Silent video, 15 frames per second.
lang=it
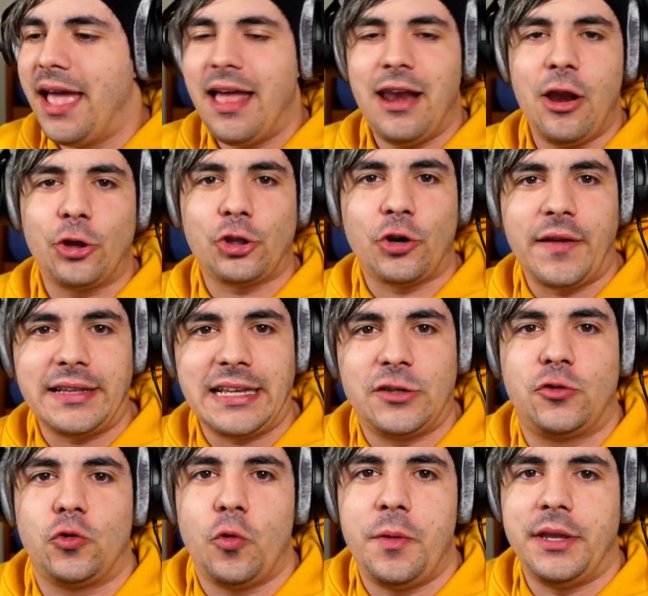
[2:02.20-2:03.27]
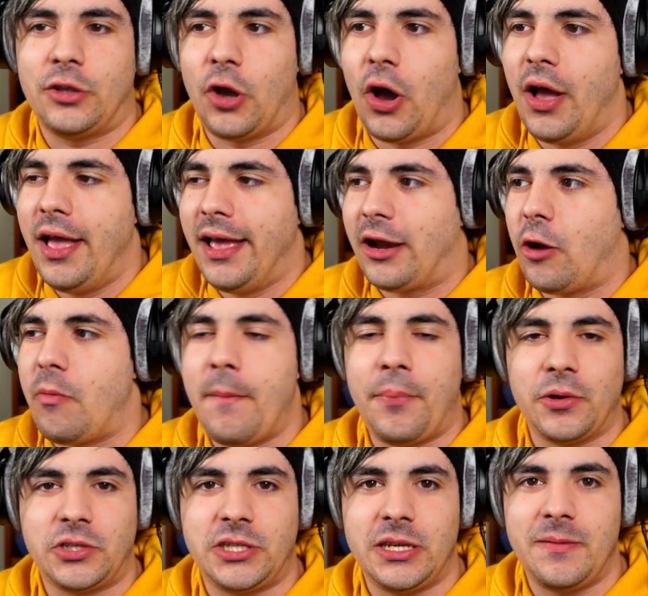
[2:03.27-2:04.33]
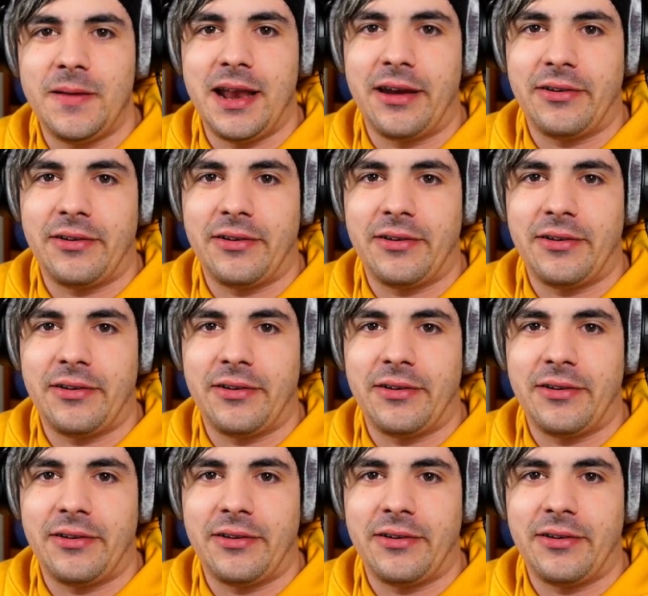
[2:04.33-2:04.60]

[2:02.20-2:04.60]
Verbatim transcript: le ho trovate subito, com'è possibile